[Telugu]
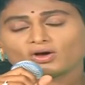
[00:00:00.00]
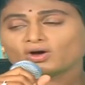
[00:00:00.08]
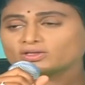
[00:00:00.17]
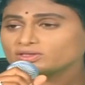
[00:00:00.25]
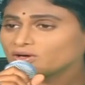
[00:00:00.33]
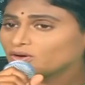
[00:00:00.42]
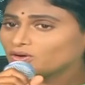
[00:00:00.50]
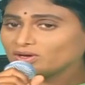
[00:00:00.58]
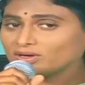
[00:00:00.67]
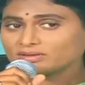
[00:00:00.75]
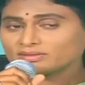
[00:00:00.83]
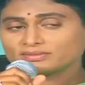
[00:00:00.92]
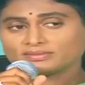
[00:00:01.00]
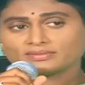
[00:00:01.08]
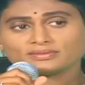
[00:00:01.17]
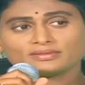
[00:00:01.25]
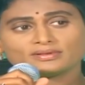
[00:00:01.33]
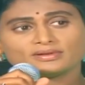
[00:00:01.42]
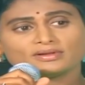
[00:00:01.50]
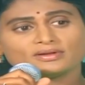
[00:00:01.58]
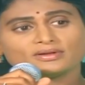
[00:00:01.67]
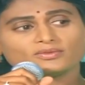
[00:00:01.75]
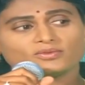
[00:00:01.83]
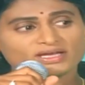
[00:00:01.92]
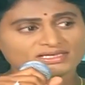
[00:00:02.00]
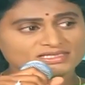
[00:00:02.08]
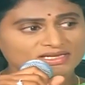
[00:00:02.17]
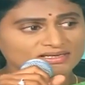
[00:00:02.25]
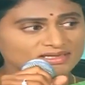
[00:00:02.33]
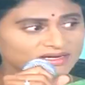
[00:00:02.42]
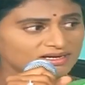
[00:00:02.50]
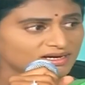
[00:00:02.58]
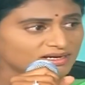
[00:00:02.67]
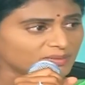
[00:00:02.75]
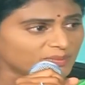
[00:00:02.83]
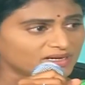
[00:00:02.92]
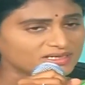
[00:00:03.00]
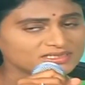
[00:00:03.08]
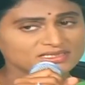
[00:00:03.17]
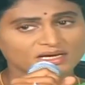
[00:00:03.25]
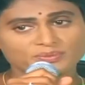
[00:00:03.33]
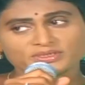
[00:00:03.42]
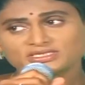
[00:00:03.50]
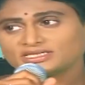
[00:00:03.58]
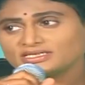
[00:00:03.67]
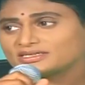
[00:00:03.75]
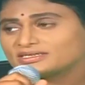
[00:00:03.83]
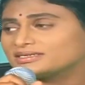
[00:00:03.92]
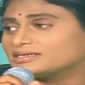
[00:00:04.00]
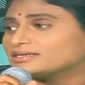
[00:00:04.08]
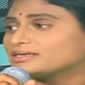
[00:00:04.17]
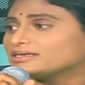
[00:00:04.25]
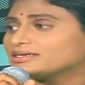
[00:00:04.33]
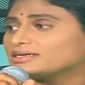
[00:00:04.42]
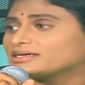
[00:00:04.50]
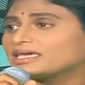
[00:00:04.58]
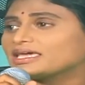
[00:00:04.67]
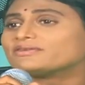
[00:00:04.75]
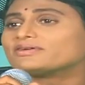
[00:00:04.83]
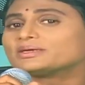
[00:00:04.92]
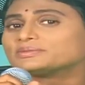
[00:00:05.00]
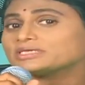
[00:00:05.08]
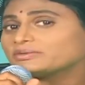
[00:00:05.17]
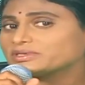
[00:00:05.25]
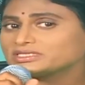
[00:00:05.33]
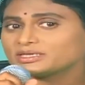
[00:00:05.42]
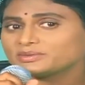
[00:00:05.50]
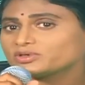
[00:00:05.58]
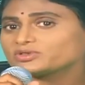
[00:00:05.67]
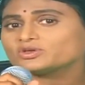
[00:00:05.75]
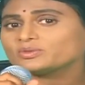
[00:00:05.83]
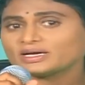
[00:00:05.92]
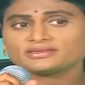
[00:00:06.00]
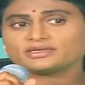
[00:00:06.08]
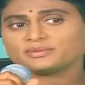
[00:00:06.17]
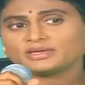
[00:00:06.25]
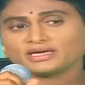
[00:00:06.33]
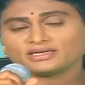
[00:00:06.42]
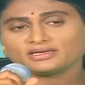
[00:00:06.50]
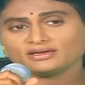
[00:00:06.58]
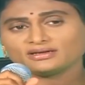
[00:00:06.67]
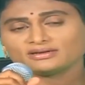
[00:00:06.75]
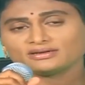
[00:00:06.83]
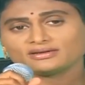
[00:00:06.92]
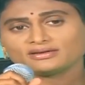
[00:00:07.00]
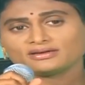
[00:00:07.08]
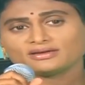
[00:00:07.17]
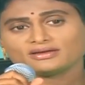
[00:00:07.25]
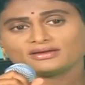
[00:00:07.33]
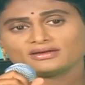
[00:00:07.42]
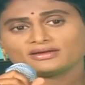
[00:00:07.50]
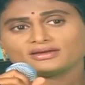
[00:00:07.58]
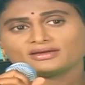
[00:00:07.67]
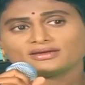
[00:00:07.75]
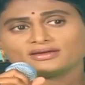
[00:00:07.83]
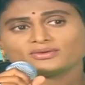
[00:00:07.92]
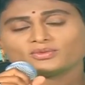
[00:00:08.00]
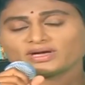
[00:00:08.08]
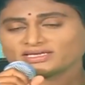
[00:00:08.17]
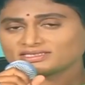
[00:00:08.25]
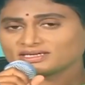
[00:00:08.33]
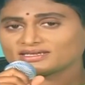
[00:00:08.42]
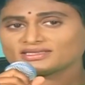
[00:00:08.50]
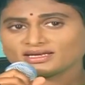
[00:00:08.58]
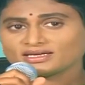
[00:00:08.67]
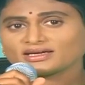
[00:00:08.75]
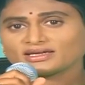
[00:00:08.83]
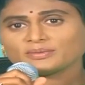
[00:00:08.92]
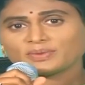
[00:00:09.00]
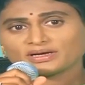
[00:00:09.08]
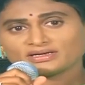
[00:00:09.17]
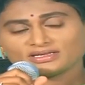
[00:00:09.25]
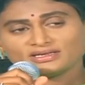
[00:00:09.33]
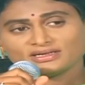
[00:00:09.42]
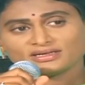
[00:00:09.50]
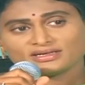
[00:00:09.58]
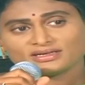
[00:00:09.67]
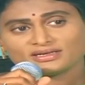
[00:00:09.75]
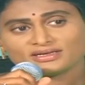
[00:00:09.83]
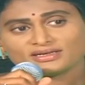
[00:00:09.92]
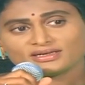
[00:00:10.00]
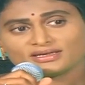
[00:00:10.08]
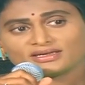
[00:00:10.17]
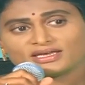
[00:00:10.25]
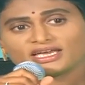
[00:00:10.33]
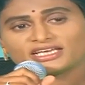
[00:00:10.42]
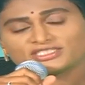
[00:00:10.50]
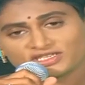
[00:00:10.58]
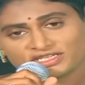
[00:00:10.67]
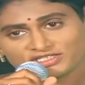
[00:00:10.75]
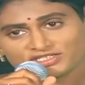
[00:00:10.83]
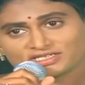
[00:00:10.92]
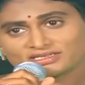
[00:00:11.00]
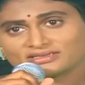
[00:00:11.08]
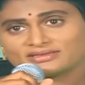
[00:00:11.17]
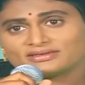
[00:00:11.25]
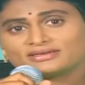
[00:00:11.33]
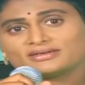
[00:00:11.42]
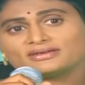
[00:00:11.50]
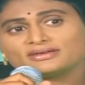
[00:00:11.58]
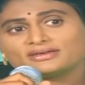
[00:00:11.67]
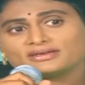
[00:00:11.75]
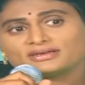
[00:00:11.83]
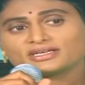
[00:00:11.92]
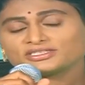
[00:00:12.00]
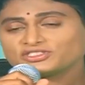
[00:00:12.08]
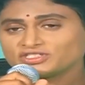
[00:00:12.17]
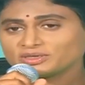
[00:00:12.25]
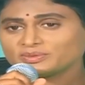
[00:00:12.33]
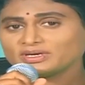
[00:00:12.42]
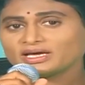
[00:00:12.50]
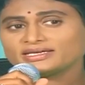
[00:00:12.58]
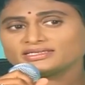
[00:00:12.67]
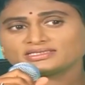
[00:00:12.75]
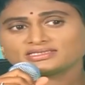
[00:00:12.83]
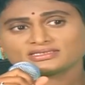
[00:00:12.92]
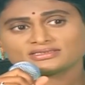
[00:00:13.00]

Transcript: ఆన్ ద హోల్ వైఎస్ఆర్ తెలంగాణ పార్టీ స్థాపించి కేవలం సంవత్సరం రోజులు మాత్రమే అయినా వైఎస్ఆర్ తెలంగాణ పార్టీ హ్యాజ్ రీచ్డ్ considerable heights